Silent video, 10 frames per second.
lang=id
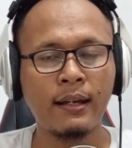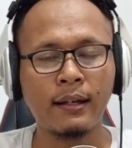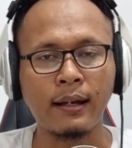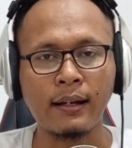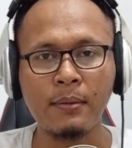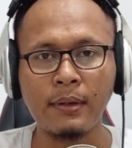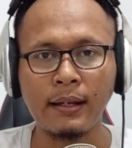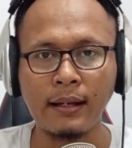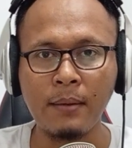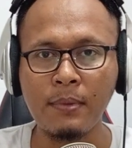Karena
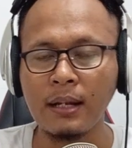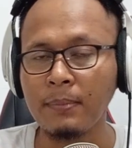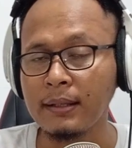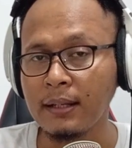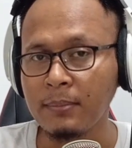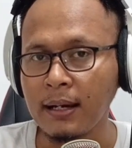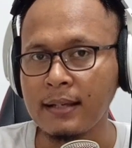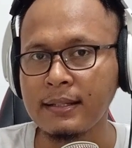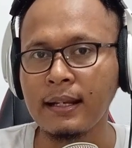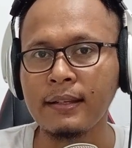mereka mendapatkan
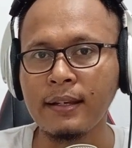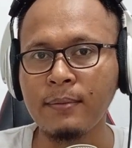penghasilannya